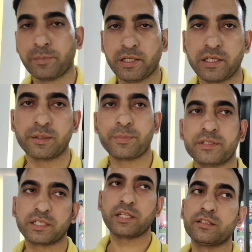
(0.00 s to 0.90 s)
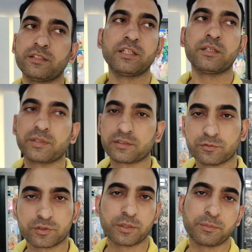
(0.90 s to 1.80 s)
पहले घर पे जाना है दीदी के
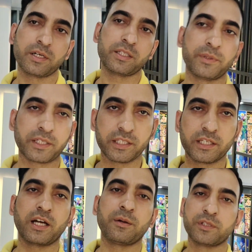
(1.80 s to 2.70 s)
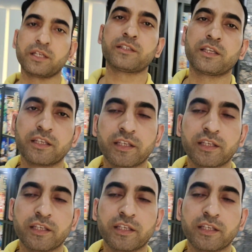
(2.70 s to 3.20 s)
पास उसके बाद बाकी काम देखते